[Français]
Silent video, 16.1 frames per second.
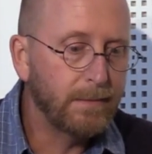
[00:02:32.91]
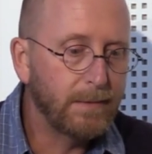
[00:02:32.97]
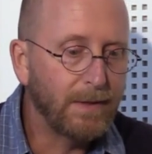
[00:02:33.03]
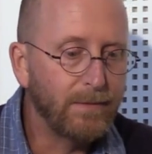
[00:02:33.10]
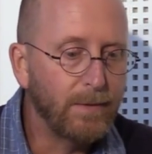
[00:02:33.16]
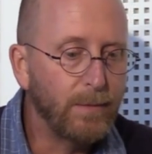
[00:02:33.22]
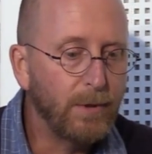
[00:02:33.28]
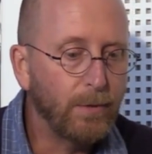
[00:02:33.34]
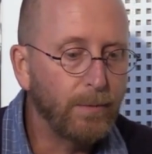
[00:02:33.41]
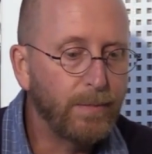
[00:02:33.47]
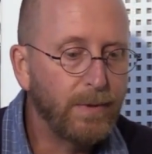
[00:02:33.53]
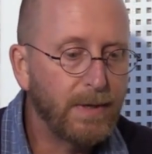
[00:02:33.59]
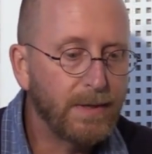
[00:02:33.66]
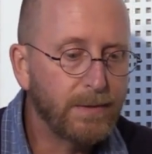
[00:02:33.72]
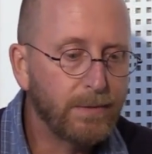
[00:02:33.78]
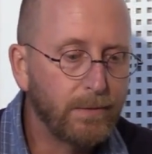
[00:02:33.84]
avait mis en
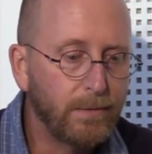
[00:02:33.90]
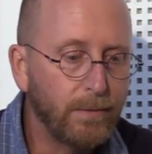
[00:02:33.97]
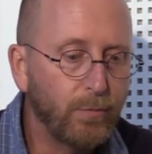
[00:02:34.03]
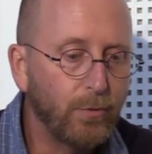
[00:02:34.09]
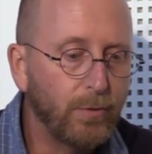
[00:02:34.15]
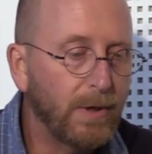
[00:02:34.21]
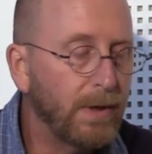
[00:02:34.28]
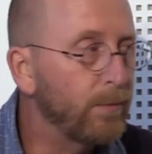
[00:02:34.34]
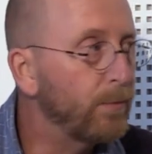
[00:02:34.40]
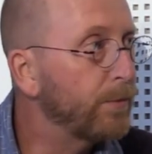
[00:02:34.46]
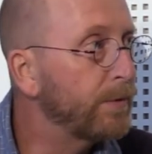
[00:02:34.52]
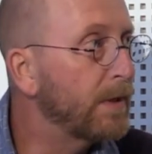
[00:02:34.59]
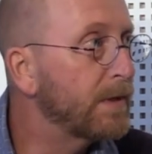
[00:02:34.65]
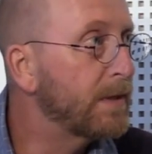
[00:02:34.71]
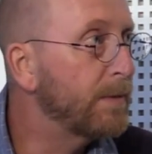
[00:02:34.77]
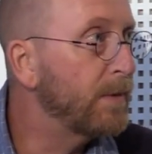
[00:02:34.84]
place un programme
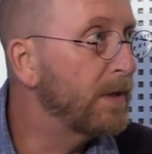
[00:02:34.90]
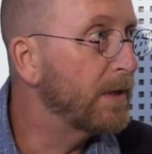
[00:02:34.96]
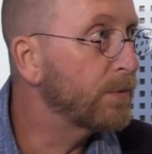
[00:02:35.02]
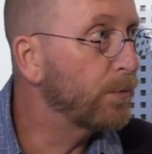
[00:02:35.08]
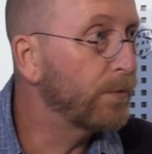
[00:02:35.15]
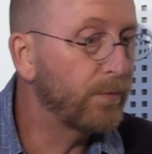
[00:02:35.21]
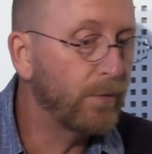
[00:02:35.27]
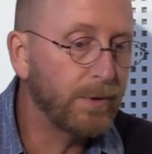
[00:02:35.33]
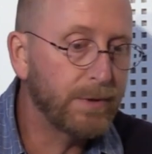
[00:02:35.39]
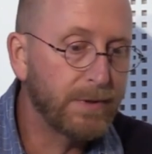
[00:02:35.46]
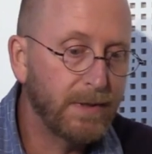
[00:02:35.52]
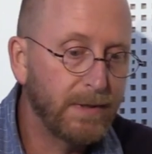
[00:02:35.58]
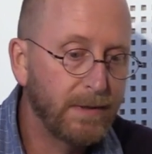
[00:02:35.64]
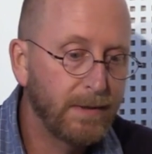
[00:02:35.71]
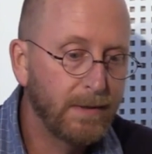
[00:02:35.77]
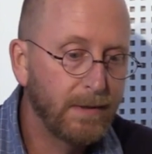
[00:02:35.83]
d'assimilation forcée